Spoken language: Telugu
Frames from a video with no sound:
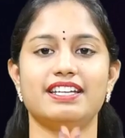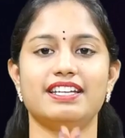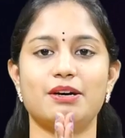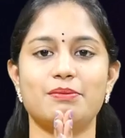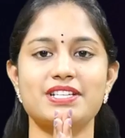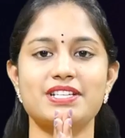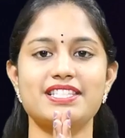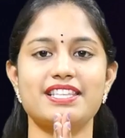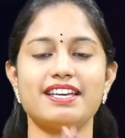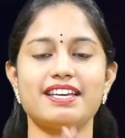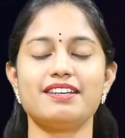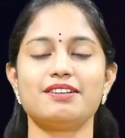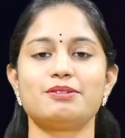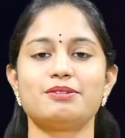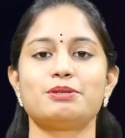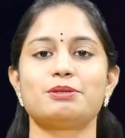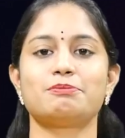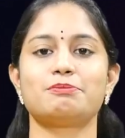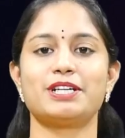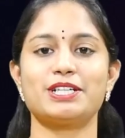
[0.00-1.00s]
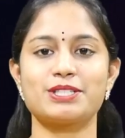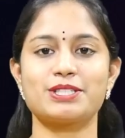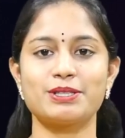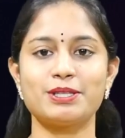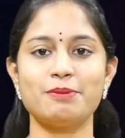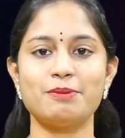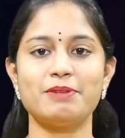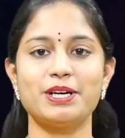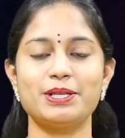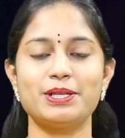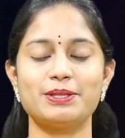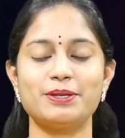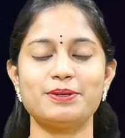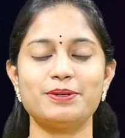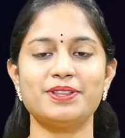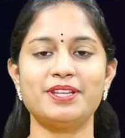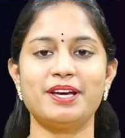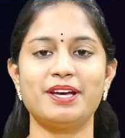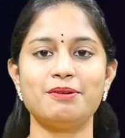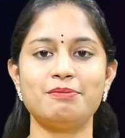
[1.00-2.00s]
నమస్తే ప్రస్తుతం మనతో
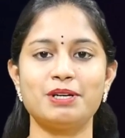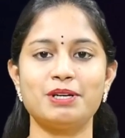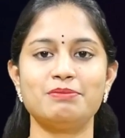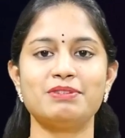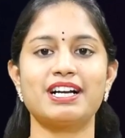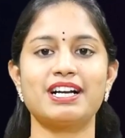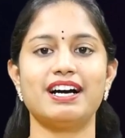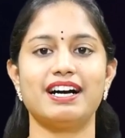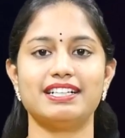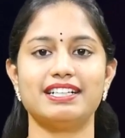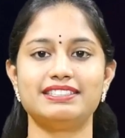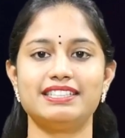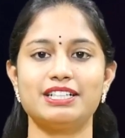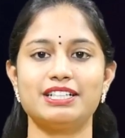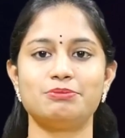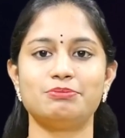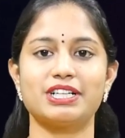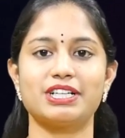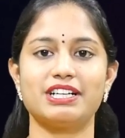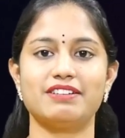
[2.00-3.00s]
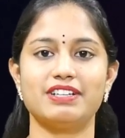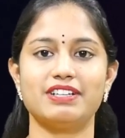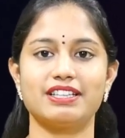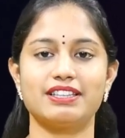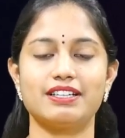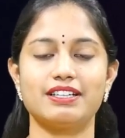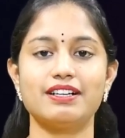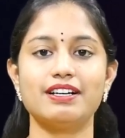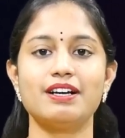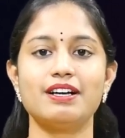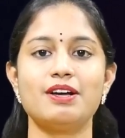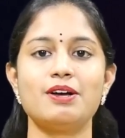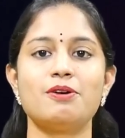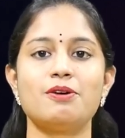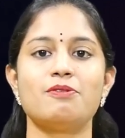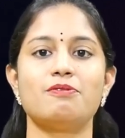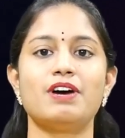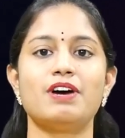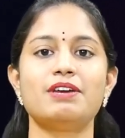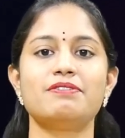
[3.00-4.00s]
ఉన్నారు ప్రముఖ ఆధ్యాత్మికవేత్త
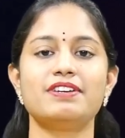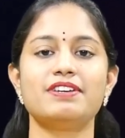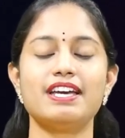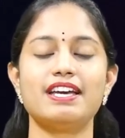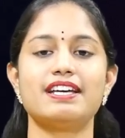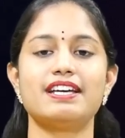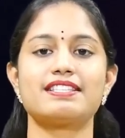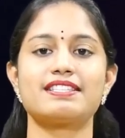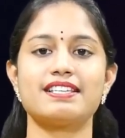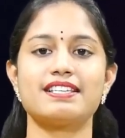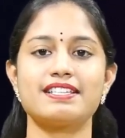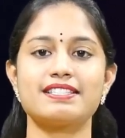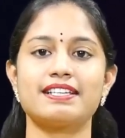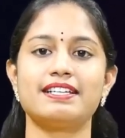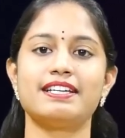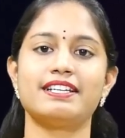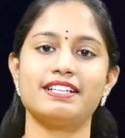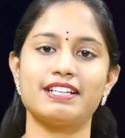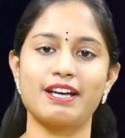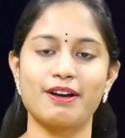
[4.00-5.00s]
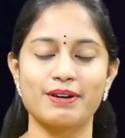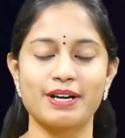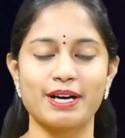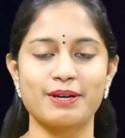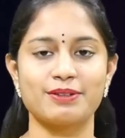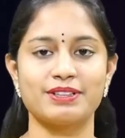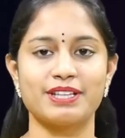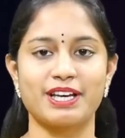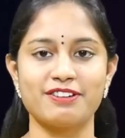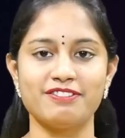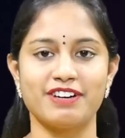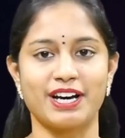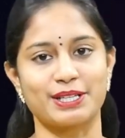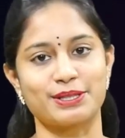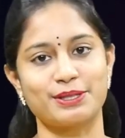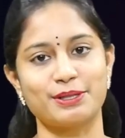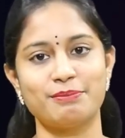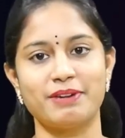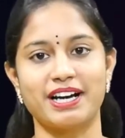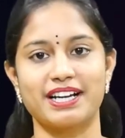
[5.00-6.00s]
వైవిఎస్ఎస్ గిరిరావు గారు ఉన్నారు
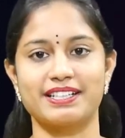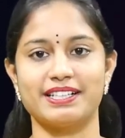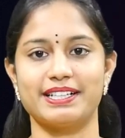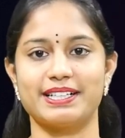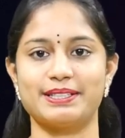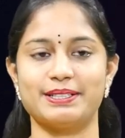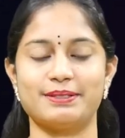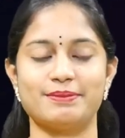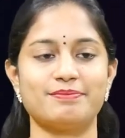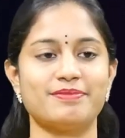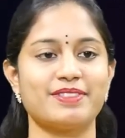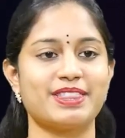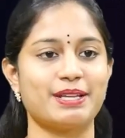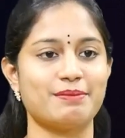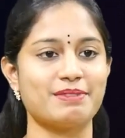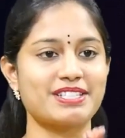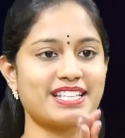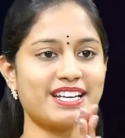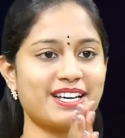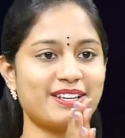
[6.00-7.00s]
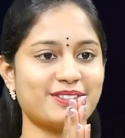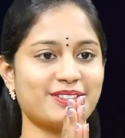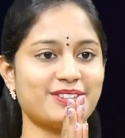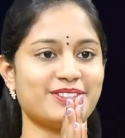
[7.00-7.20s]
వారితో మాట్లాడదాం నమస్కారం